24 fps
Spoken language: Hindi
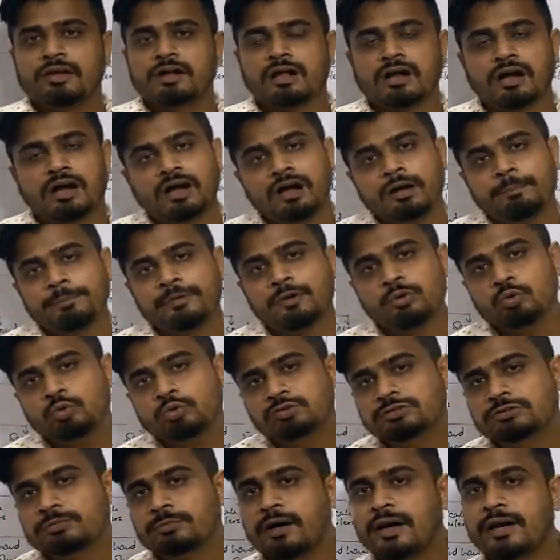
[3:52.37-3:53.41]
कहाँ पे
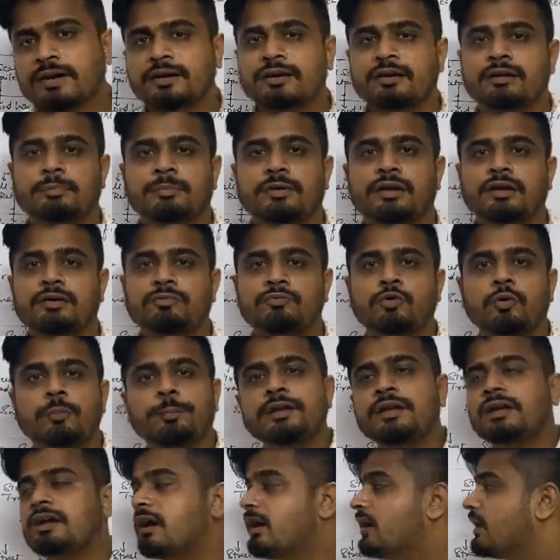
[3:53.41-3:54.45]
उस मार्केट में वो
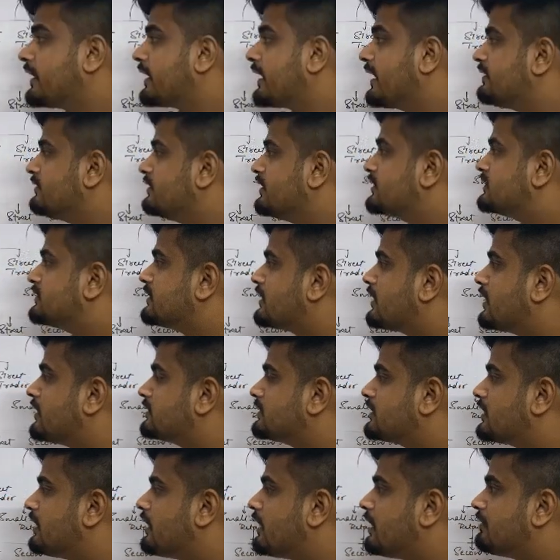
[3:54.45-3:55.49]
भी कहाँ कैसे जगह
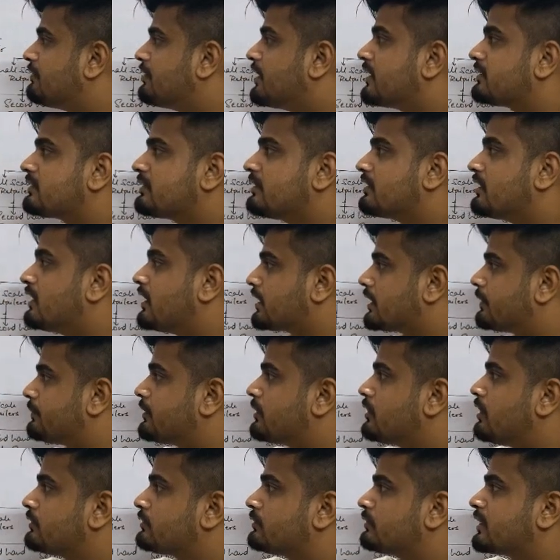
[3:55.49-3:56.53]
जगह आवाज़ लगा के
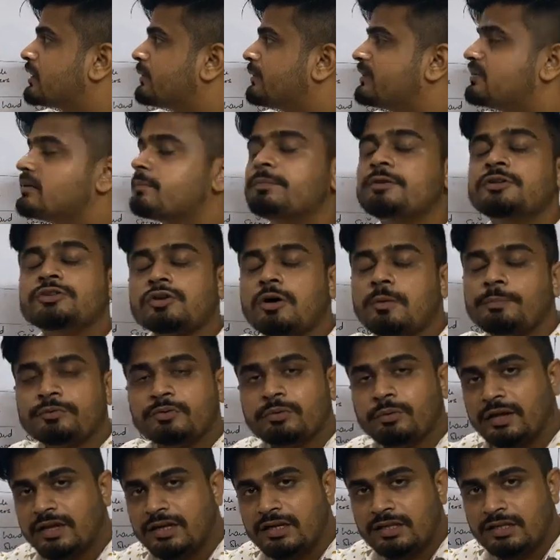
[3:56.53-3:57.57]
बिकॉज उनके पास अपनी शॉप्स
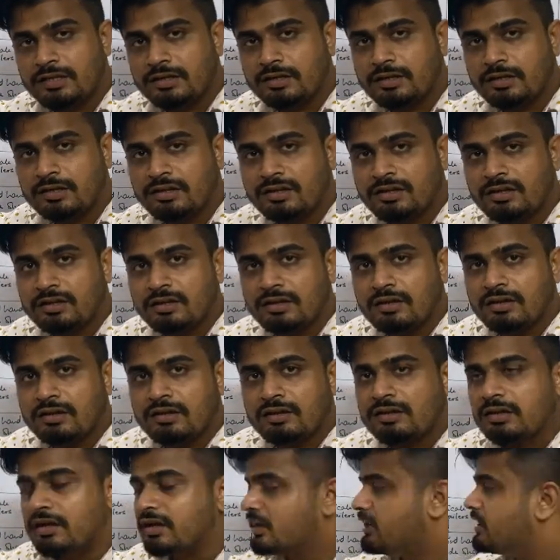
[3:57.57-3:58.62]
तो है नहीं
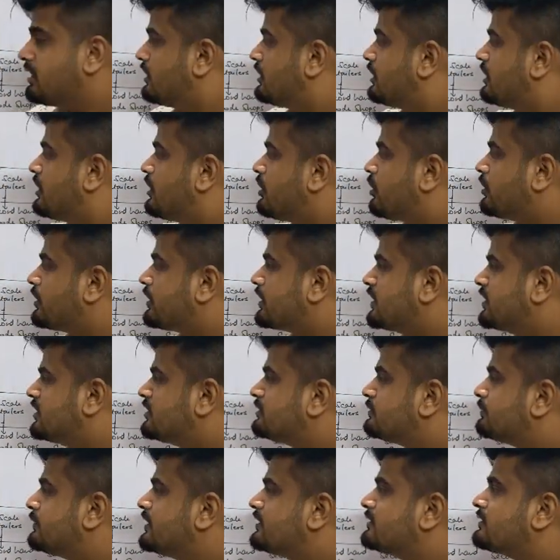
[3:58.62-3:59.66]
ठीक है ना और
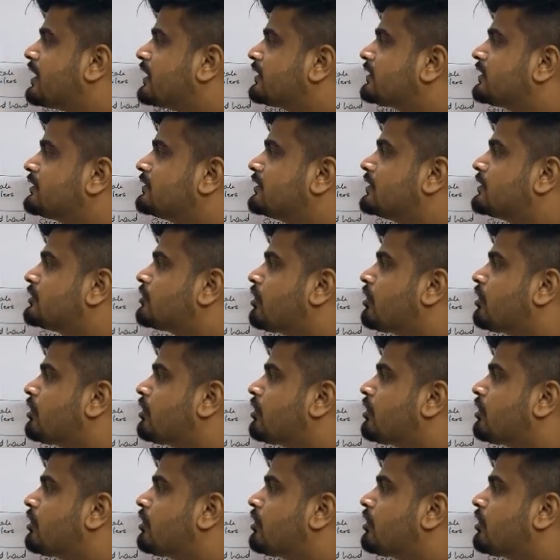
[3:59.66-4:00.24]
इसमें ज़्यादातर